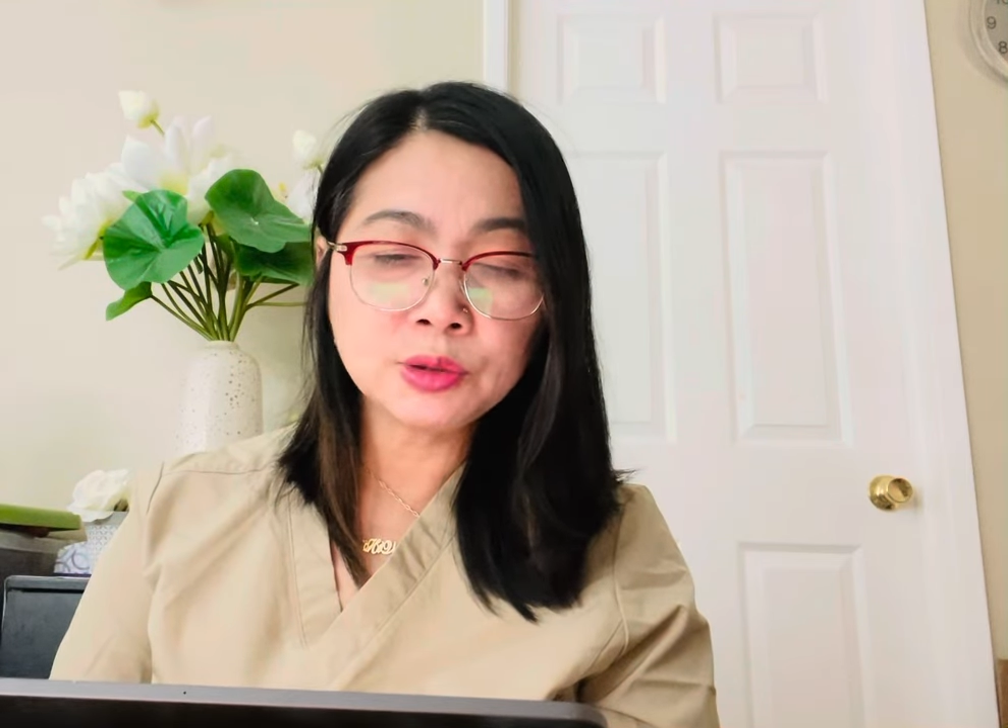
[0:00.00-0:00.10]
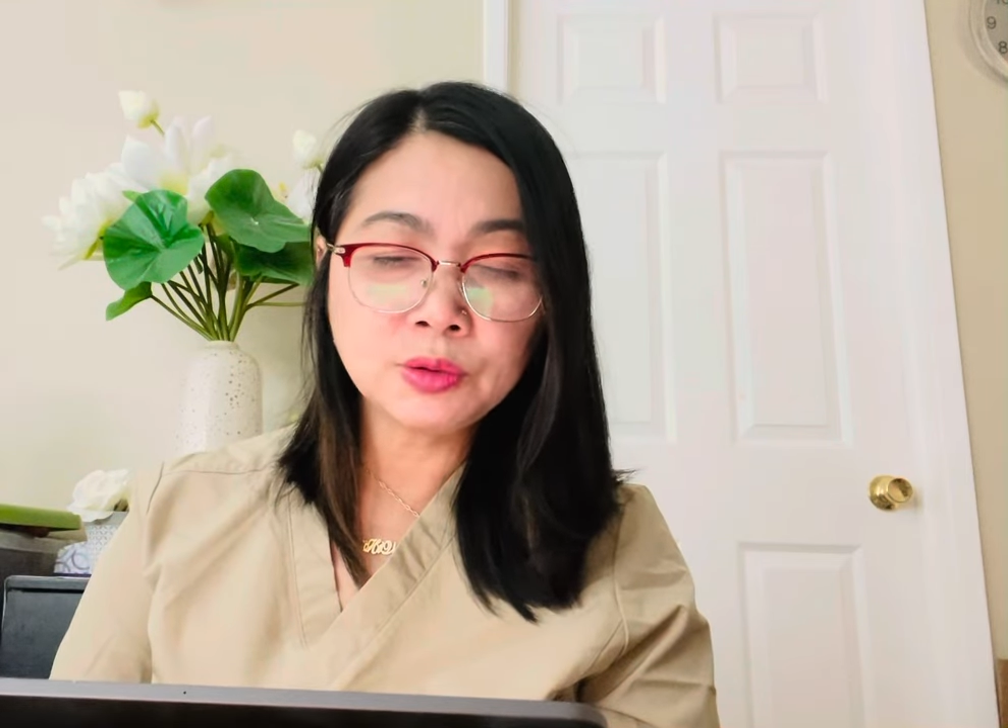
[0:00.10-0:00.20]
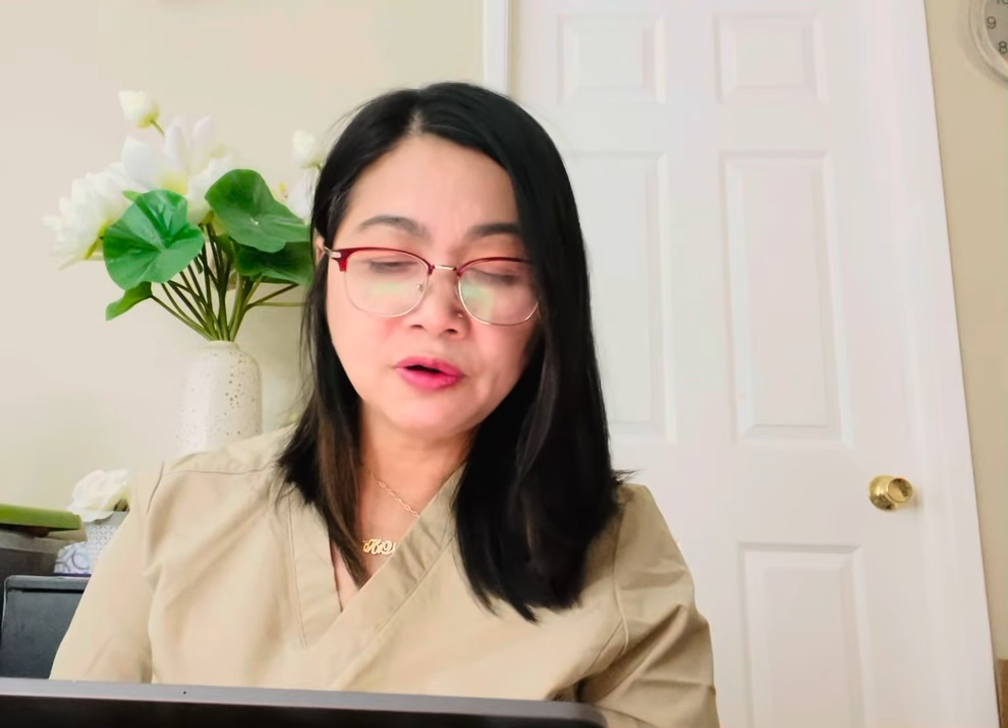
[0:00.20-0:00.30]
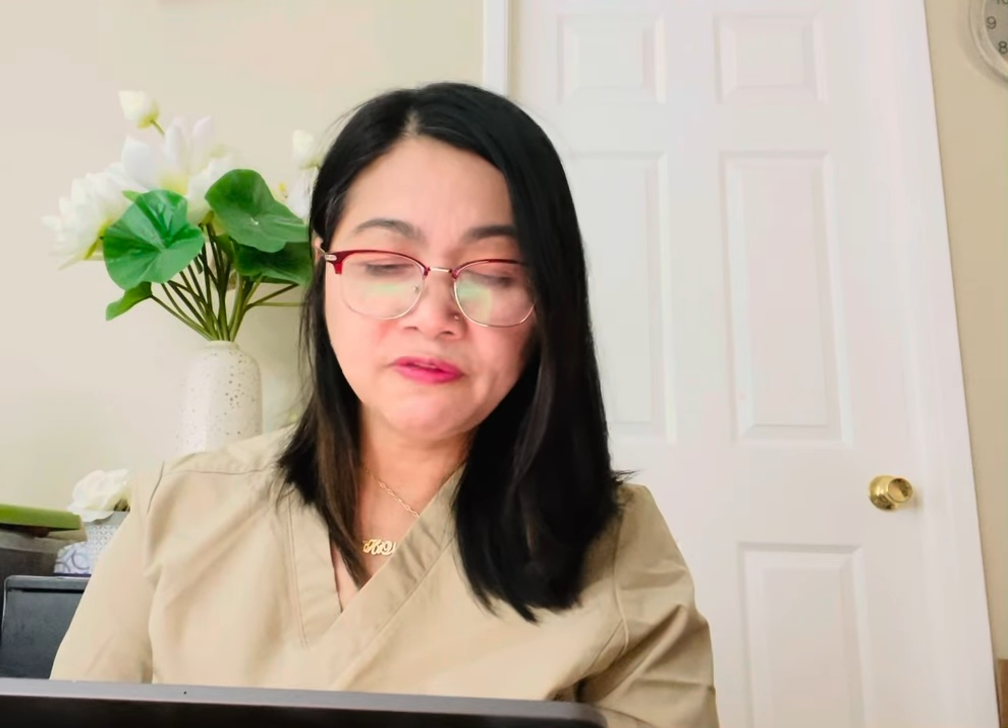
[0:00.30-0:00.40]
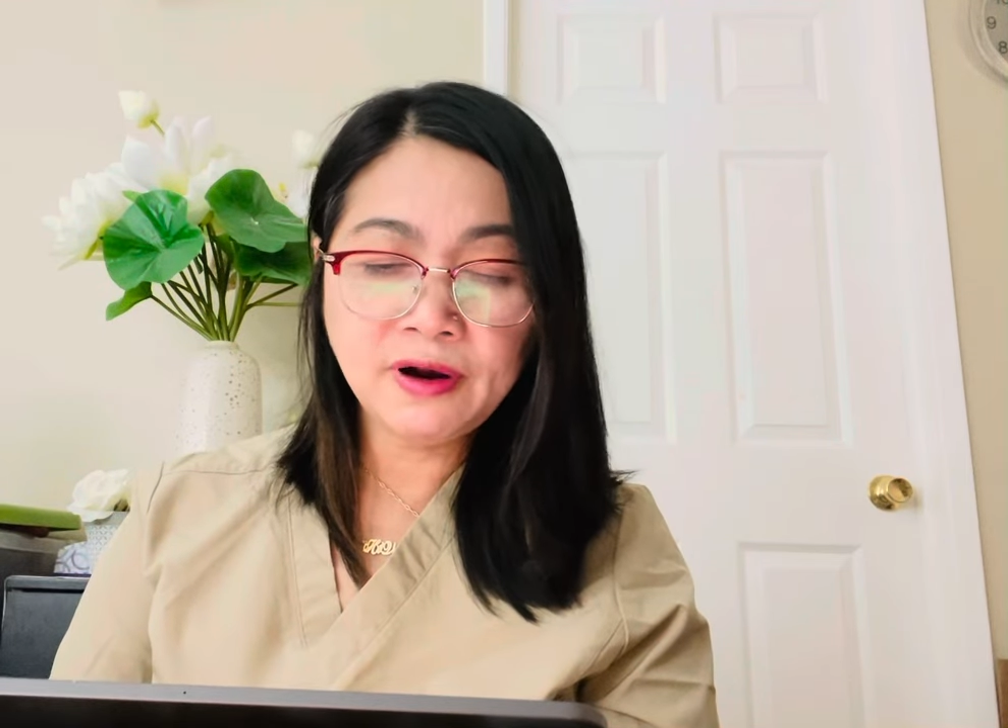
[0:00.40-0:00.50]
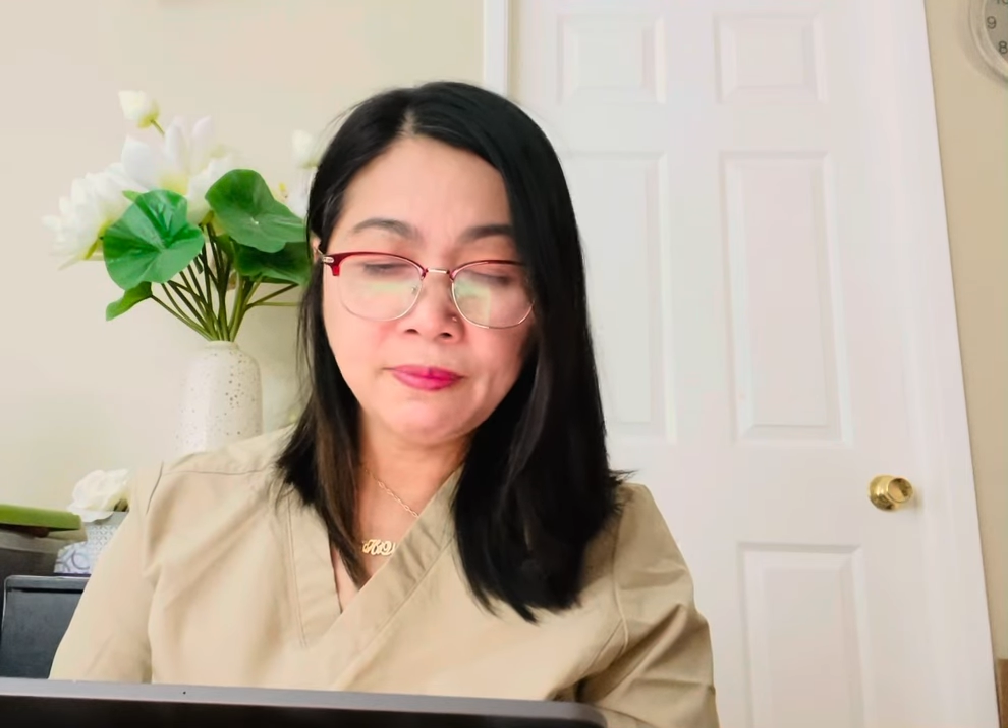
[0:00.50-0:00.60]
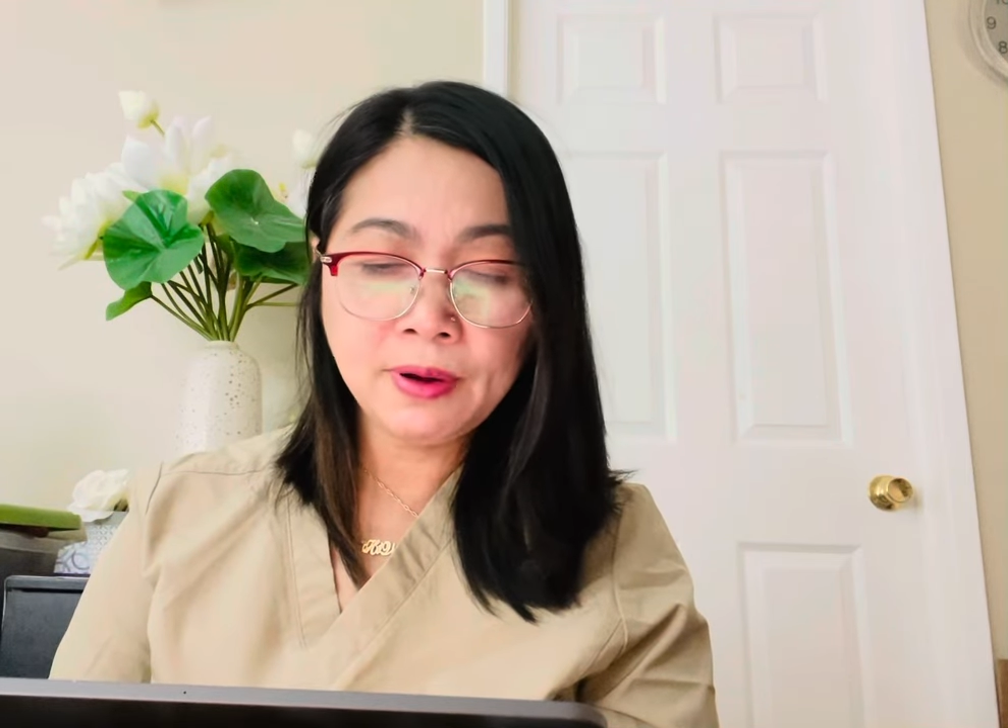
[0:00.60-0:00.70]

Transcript: chùa hộ pháp